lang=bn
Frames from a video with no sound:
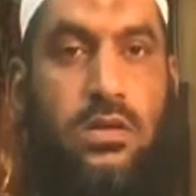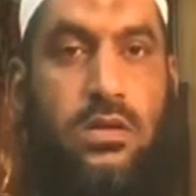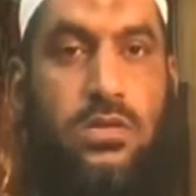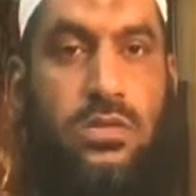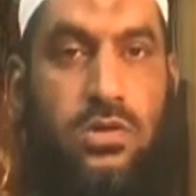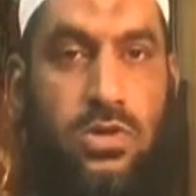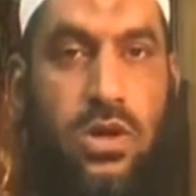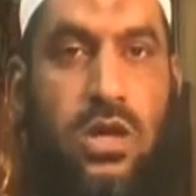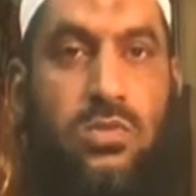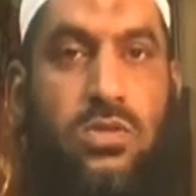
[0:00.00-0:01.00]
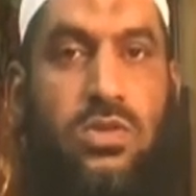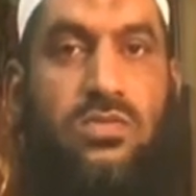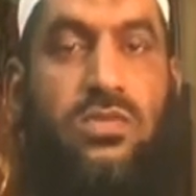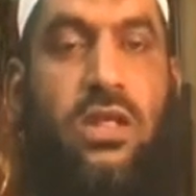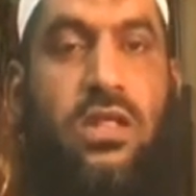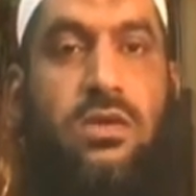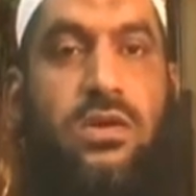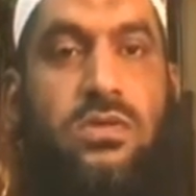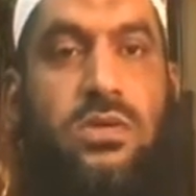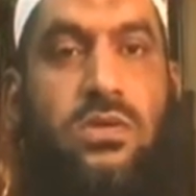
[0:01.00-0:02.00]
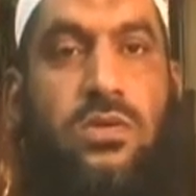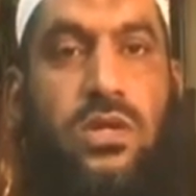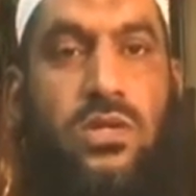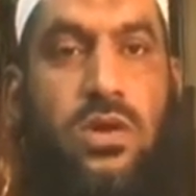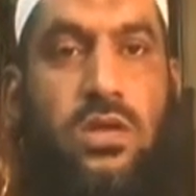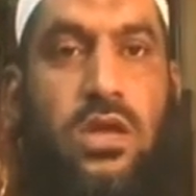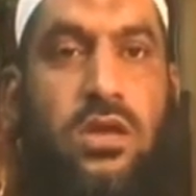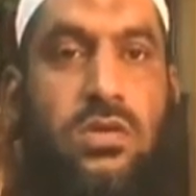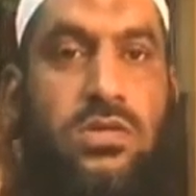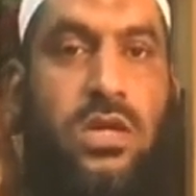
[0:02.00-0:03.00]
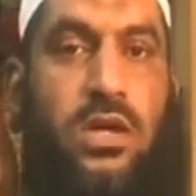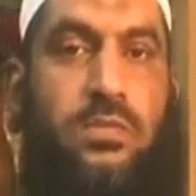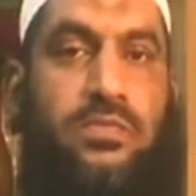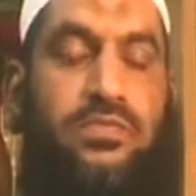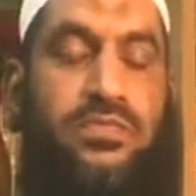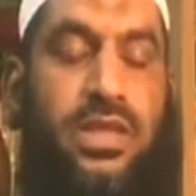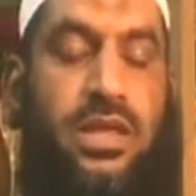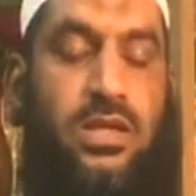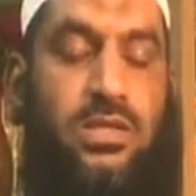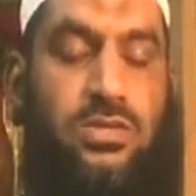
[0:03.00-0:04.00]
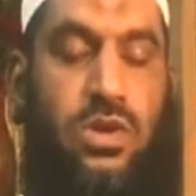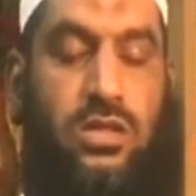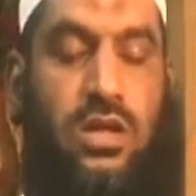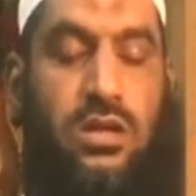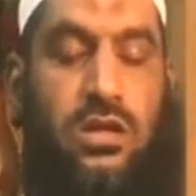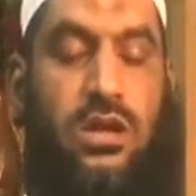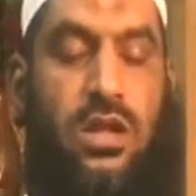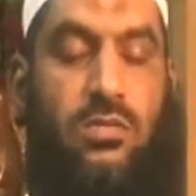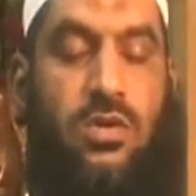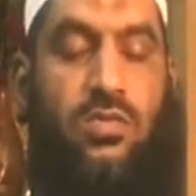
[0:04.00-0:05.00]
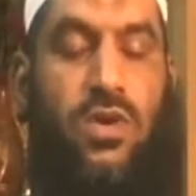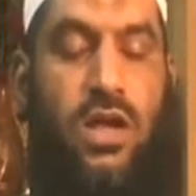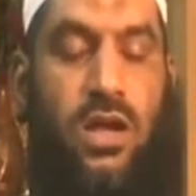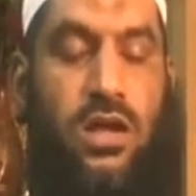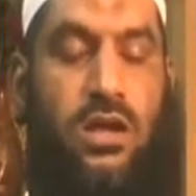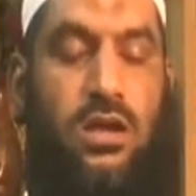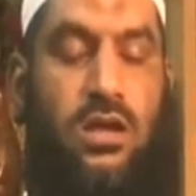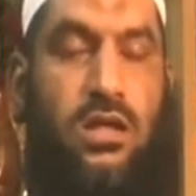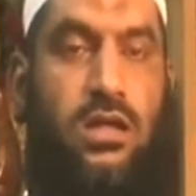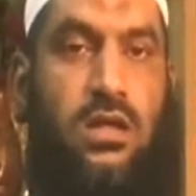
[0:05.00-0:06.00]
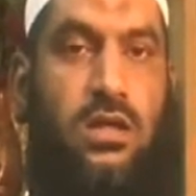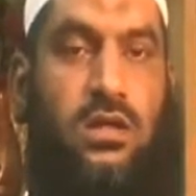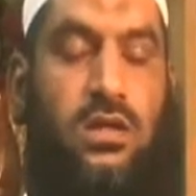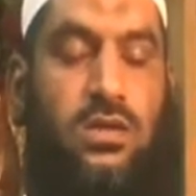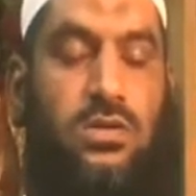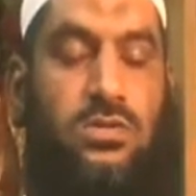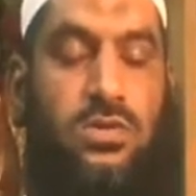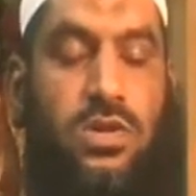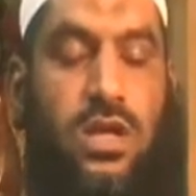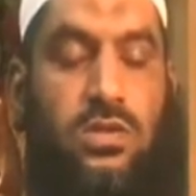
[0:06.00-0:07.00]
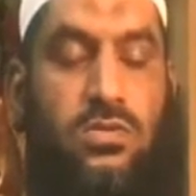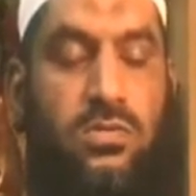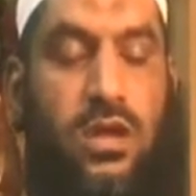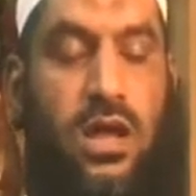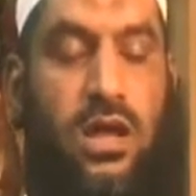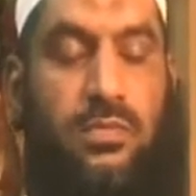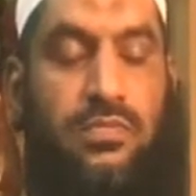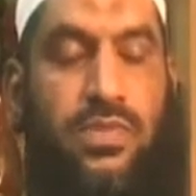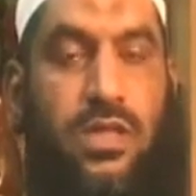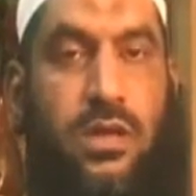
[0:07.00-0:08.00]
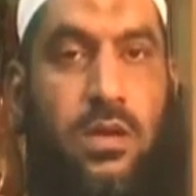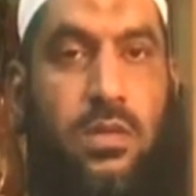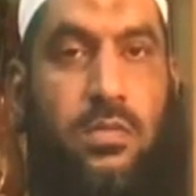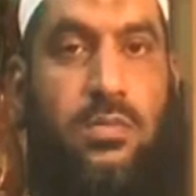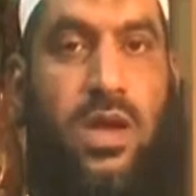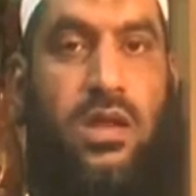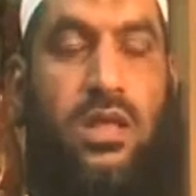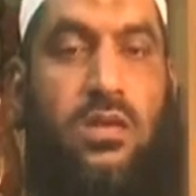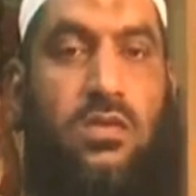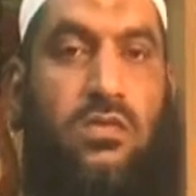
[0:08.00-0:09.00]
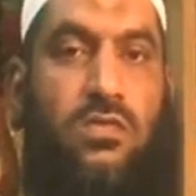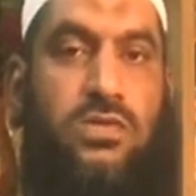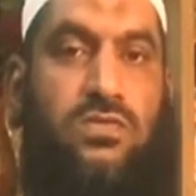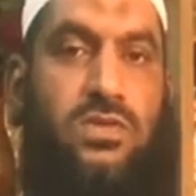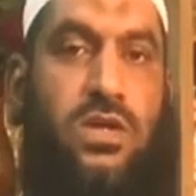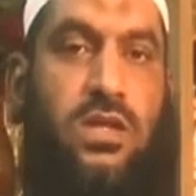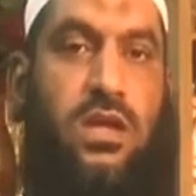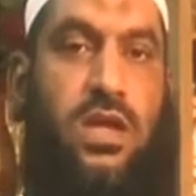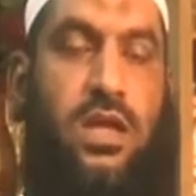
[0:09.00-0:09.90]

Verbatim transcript: সংশয়ের মধ্যে ফেলে দেওয়ার জন্য একটি শয়তান রয়েছে শয়তানটির নাম হলো ওয়ালাহান সুতরাং তোমরা পানির ওয়াসওয়াসা থেকে